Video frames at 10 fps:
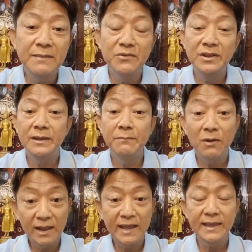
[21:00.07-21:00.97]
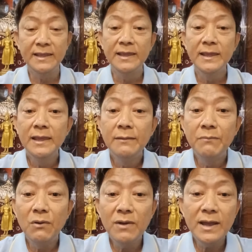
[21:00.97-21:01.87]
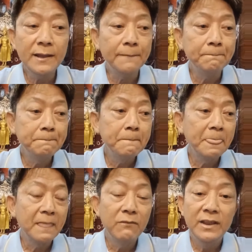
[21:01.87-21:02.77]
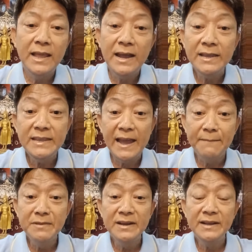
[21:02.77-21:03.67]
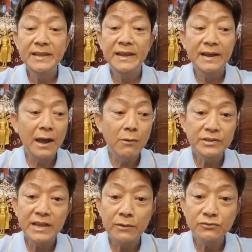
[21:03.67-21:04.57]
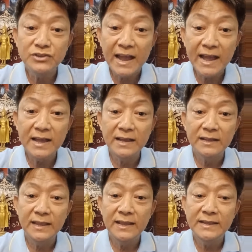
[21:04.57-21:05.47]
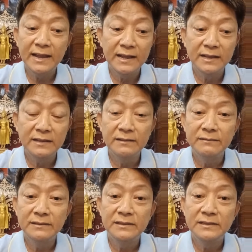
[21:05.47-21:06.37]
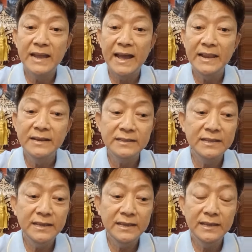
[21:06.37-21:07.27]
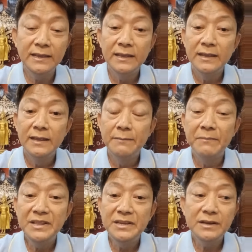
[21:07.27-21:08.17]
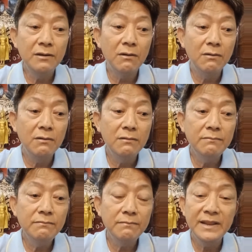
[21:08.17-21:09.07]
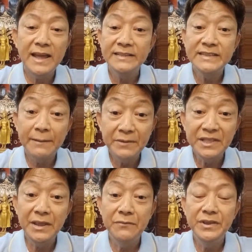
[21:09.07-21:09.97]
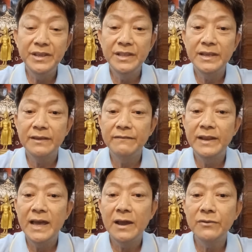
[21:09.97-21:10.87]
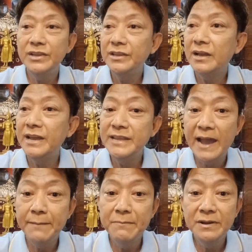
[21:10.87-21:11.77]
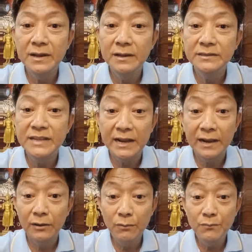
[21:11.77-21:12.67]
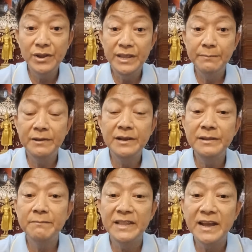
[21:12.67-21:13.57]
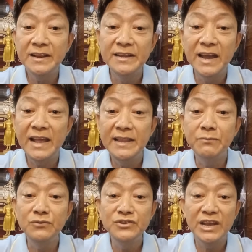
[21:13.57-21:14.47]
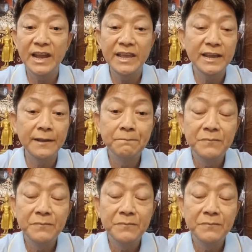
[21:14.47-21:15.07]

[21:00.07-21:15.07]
ได้หมดเลยเพราะอะไรเพราะว่าเวลาขยายเมืองเนี่ยเขาก็จะเอาช่างนะอย่างจารึกที่บันทึกของพระนางจามเทวีเนี่ยเวลาเขาจะขยายเมืองจากลพบุรีขึ้นไปทางเหนือหาริพุนชัยอ่ะ